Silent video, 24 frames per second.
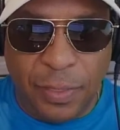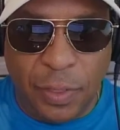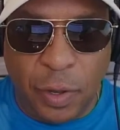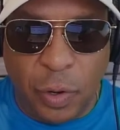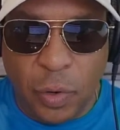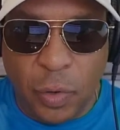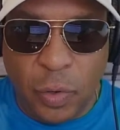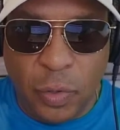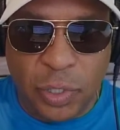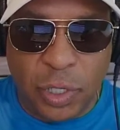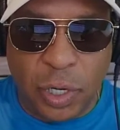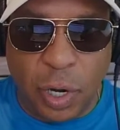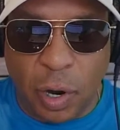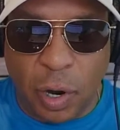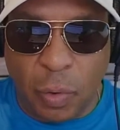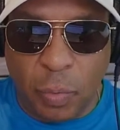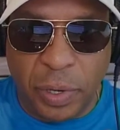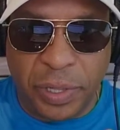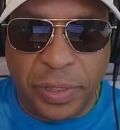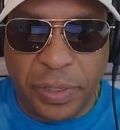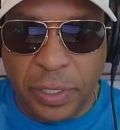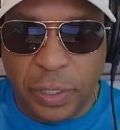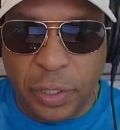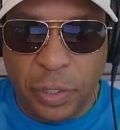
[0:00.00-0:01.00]

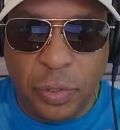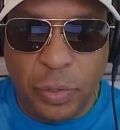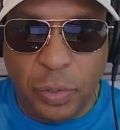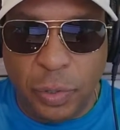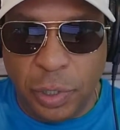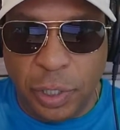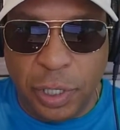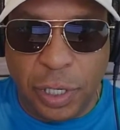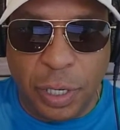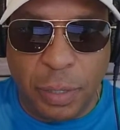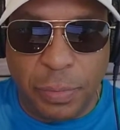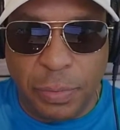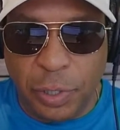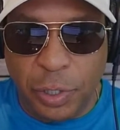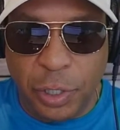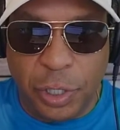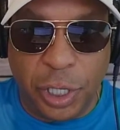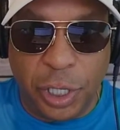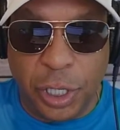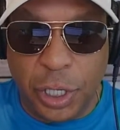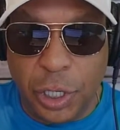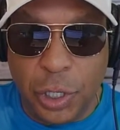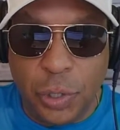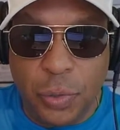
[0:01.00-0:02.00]
18% y esos
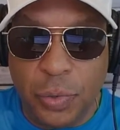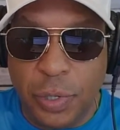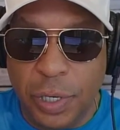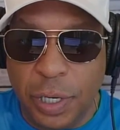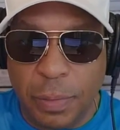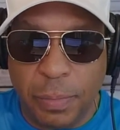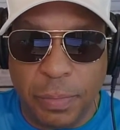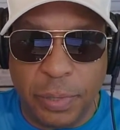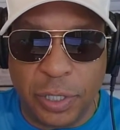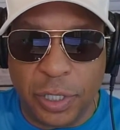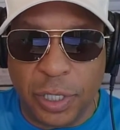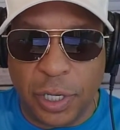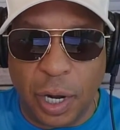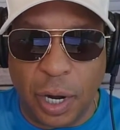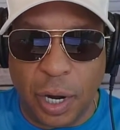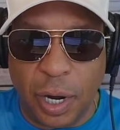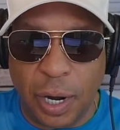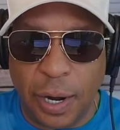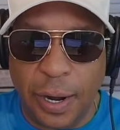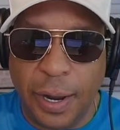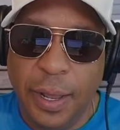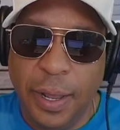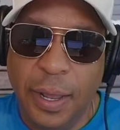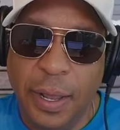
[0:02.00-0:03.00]
son con los,
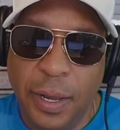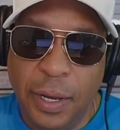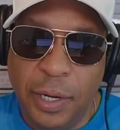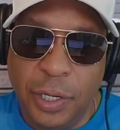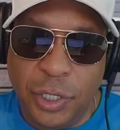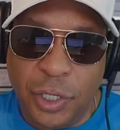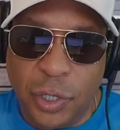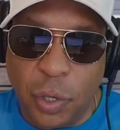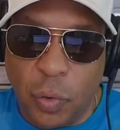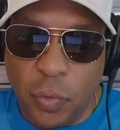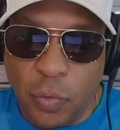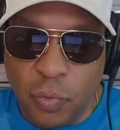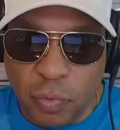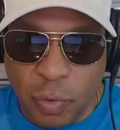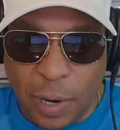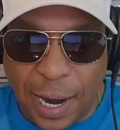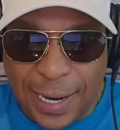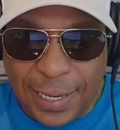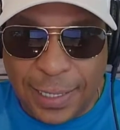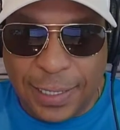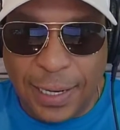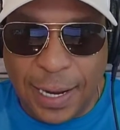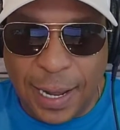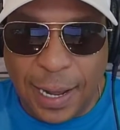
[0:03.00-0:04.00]
los nuevos
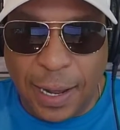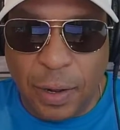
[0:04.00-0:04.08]
números.